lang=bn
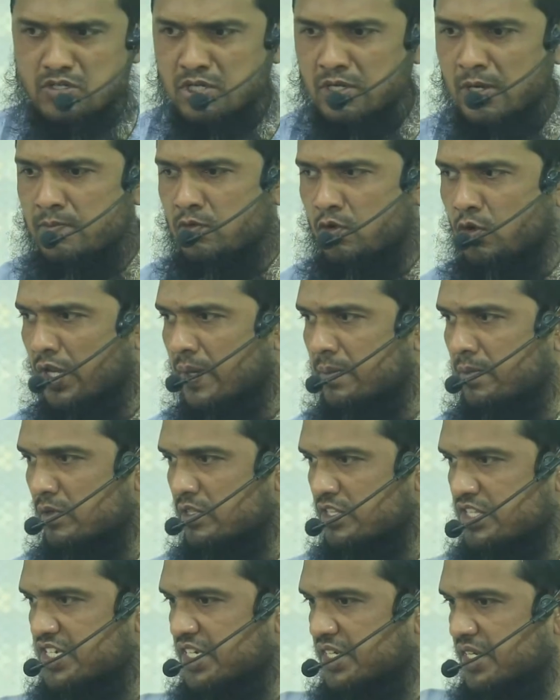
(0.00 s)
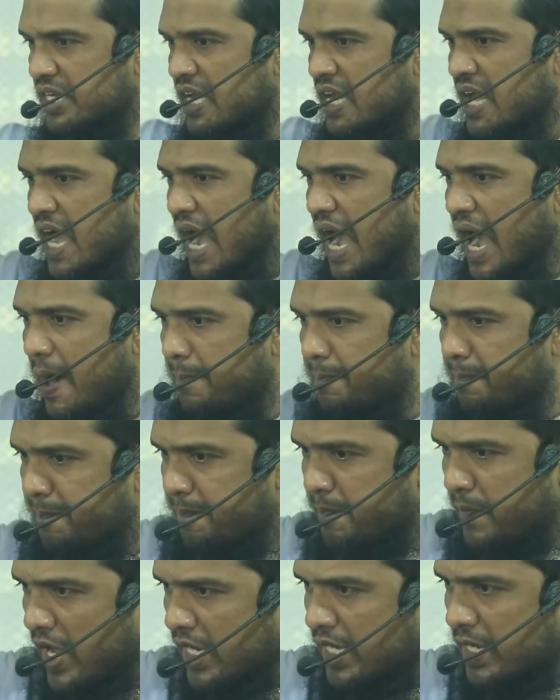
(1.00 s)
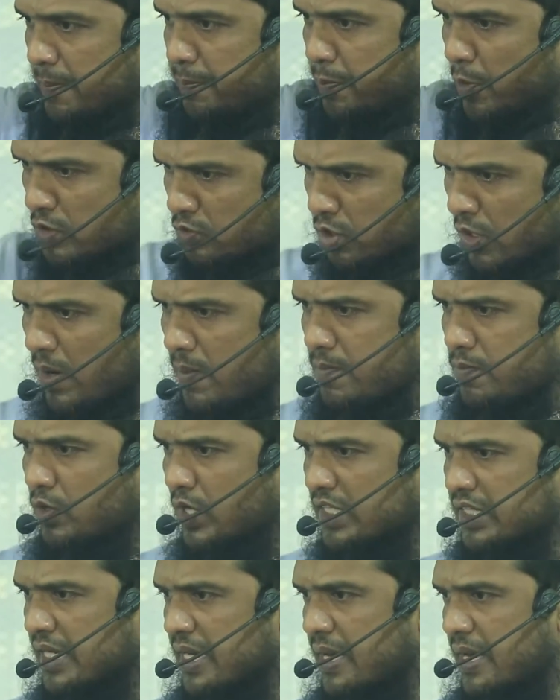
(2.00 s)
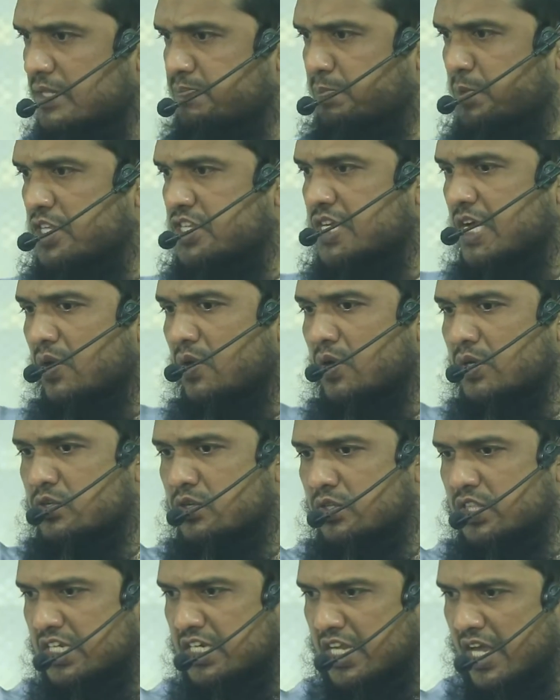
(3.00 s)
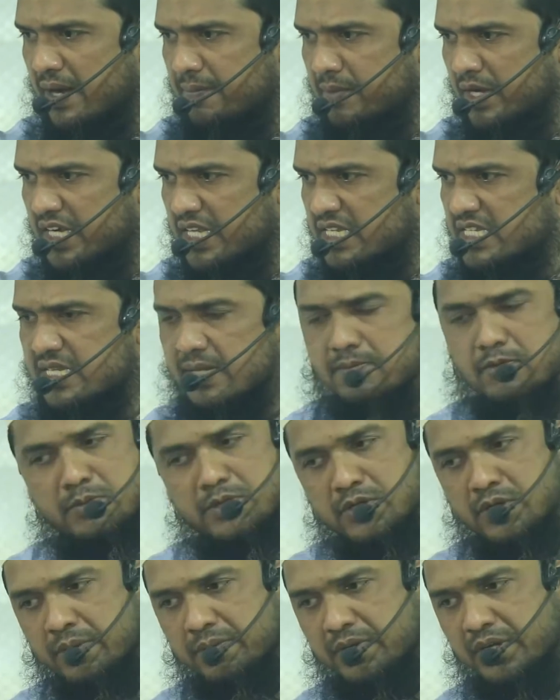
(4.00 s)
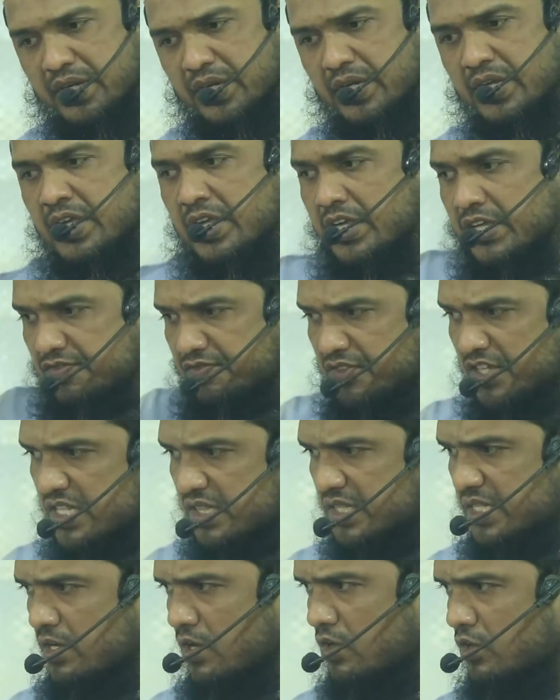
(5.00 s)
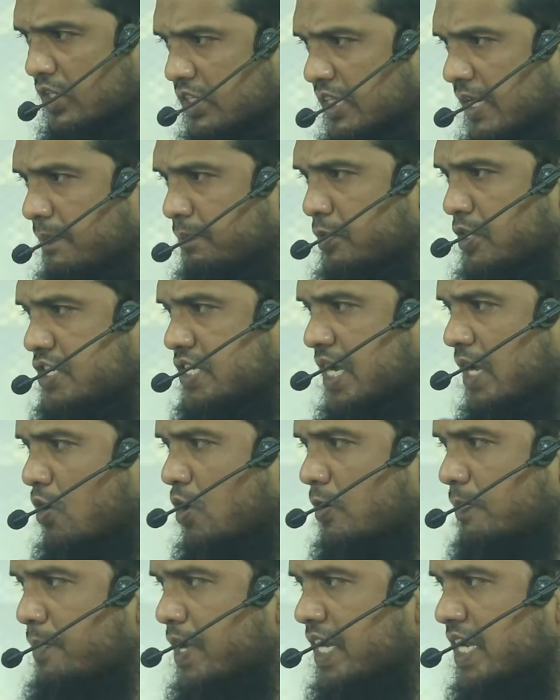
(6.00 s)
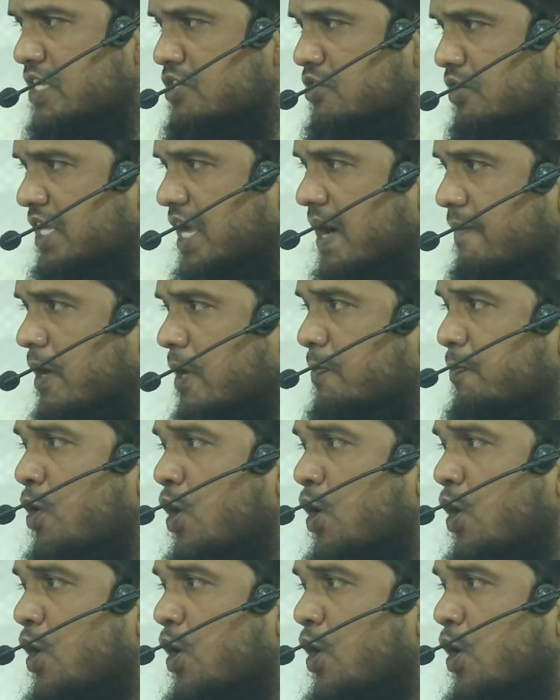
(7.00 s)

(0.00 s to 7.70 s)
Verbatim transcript: কসম করে বলছি আপনাকে প্রথম কথা বিচারক যদি না মানে সে মমিন হবে না দ্বিতীয় কথা বিচারক মেনে যদি আবার